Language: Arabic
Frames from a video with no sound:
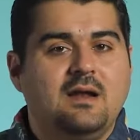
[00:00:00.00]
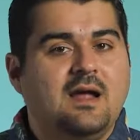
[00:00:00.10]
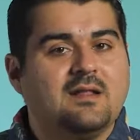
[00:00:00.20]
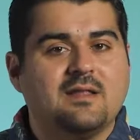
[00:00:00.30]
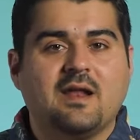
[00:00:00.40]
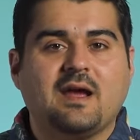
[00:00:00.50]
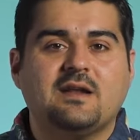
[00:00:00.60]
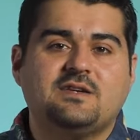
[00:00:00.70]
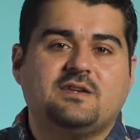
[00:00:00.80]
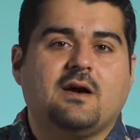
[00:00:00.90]
لها طريقه
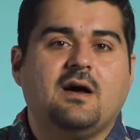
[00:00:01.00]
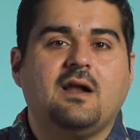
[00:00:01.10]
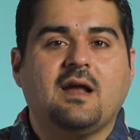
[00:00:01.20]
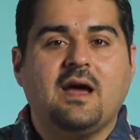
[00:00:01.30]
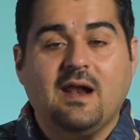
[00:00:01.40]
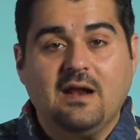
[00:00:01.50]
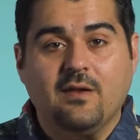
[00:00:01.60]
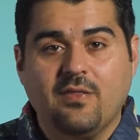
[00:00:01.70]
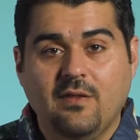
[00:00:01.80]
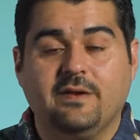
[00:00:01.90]
تشتغل غير عن
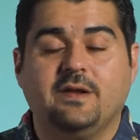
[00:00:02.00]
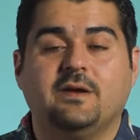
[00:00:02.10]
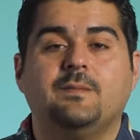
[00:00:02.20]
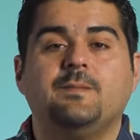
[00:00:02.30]
الثانيه